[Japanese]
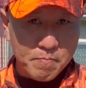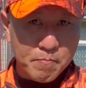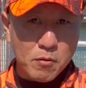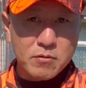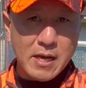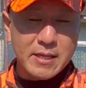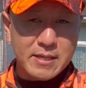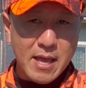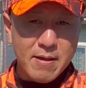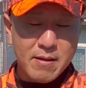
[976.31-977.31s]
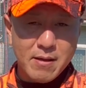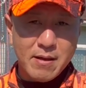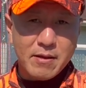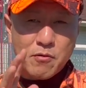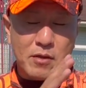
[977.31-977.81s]
僕がいて
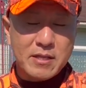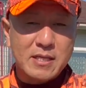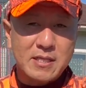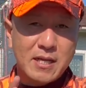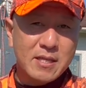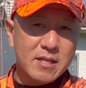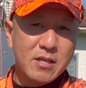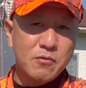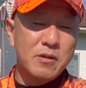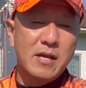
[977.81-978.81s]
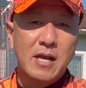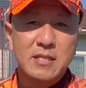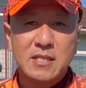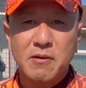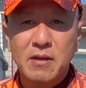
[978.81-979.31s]
猟犬たちがいてっていう風な
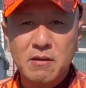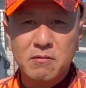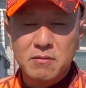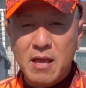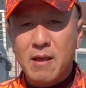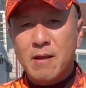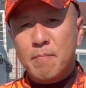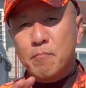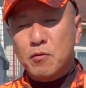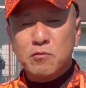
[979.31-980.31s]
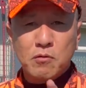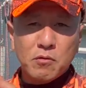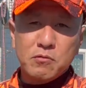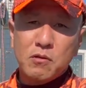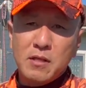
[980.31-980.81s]
感じではなくて、僕を
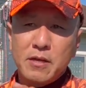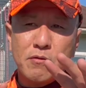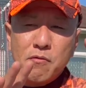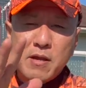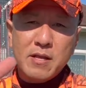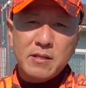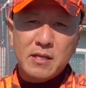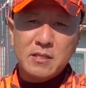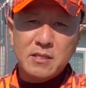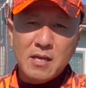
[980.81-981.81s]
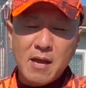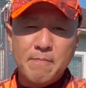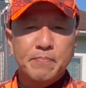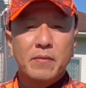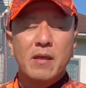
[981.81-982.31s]
除いた猟犬たちが
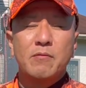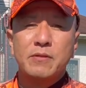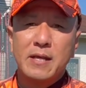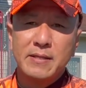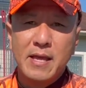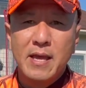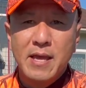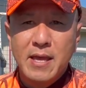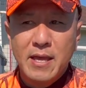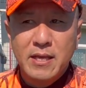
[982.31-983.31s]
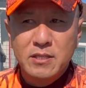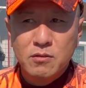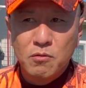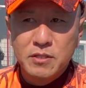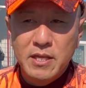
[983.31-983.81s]
普段ね、過
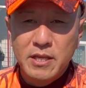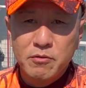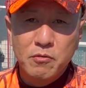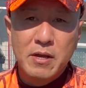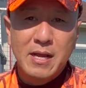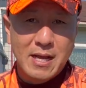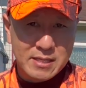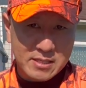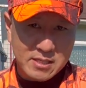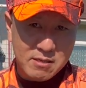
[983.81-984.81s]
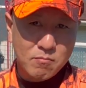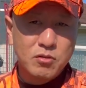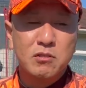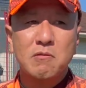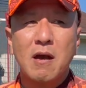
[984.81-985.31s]
ごしているような感じ、も
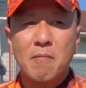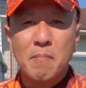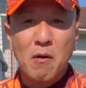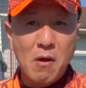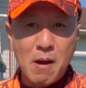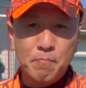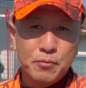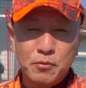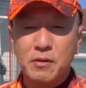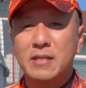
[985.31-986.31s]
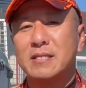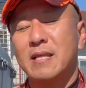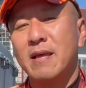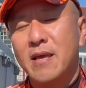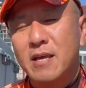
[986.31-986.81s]
しくは、ワンプロとかです
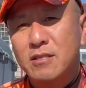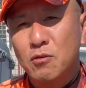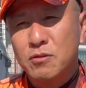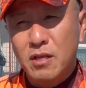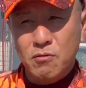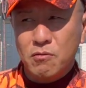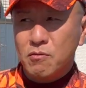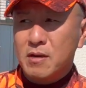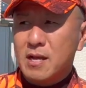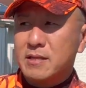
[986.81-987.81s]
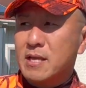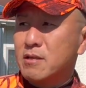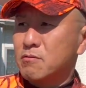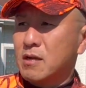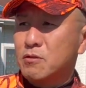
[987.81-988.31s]
ね、そういったのがで
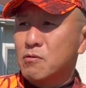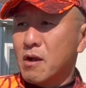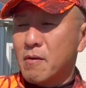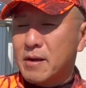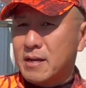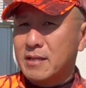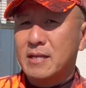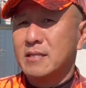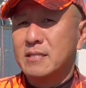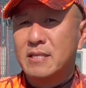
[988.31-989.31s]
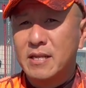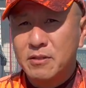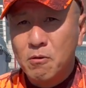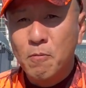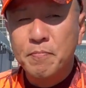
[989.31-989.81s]
きるかどうかはわからないんですけれ
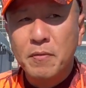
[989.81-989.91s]
ど、